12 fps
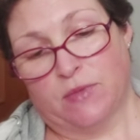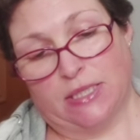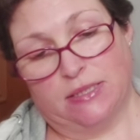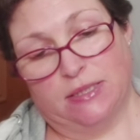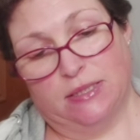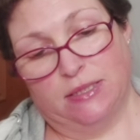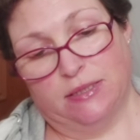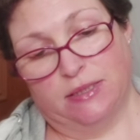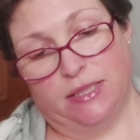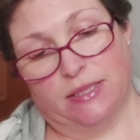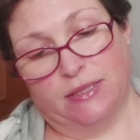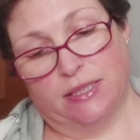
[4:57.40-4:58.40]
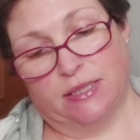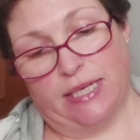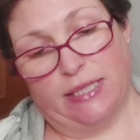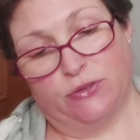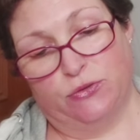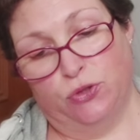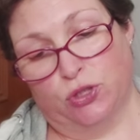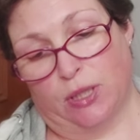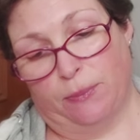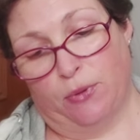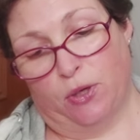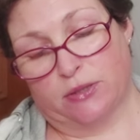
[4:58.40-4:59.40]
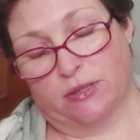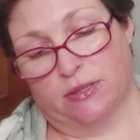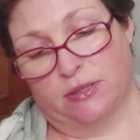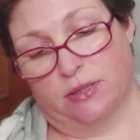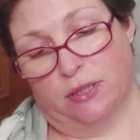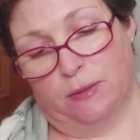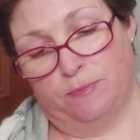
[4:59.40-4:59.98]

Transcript: Das sind diese XXL Tücherboxen